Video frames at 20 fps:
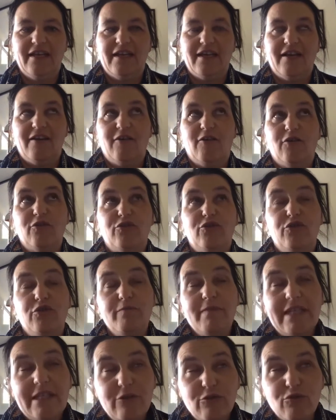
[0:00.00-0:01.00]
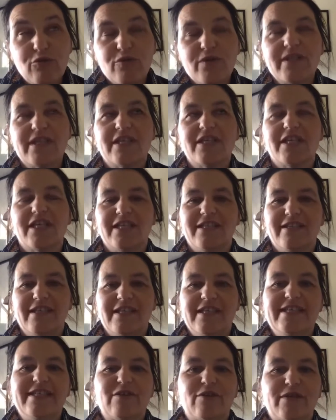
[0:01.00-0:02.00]
En 2012, j'ai été
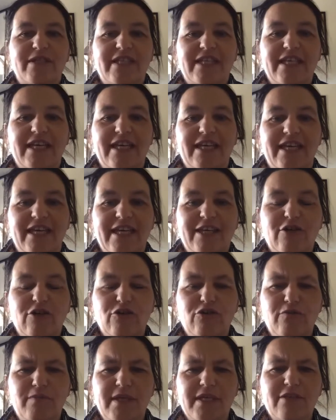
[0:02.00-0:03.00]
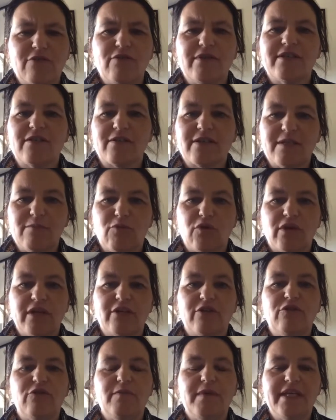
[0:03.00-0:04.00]
licenciée économique. Ce licenciement
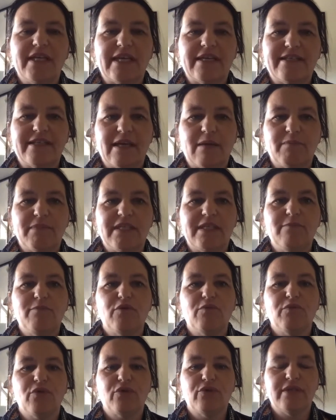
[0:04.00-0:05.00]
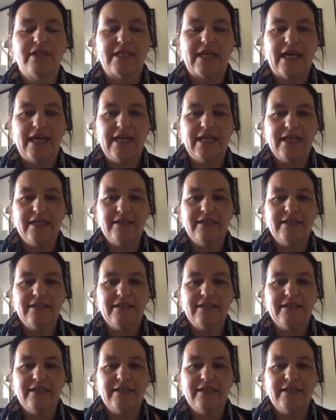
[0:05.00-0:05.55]
économique a été un petit peu brutal.